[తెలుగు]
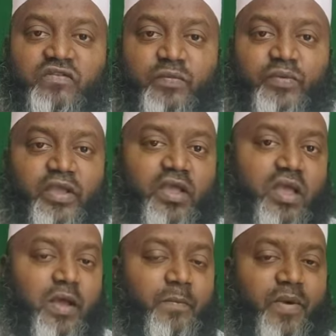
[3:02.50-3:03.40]
అని చెప్పి
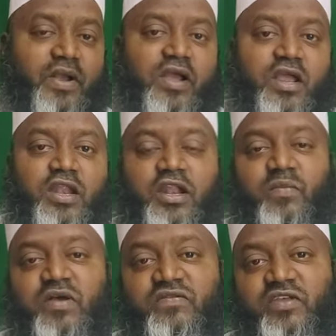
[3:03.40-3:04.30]
పక్కకి వెళ్ళి
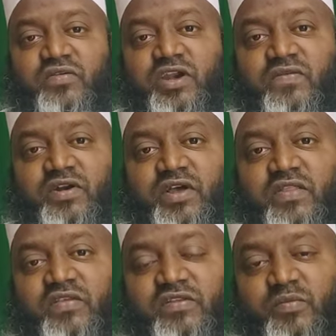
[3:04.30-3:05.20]
నమాజ్ చదివినటువంటి
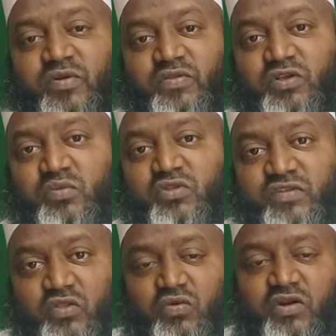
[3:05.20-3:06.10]
అదిస్ని మనం ఇంతకుముందు
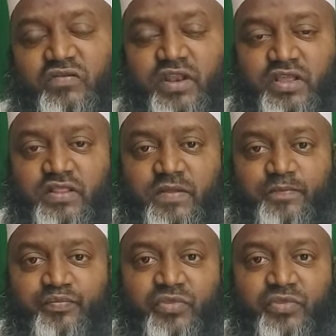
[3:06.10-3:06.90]
చదువుకోవడం జరిగింది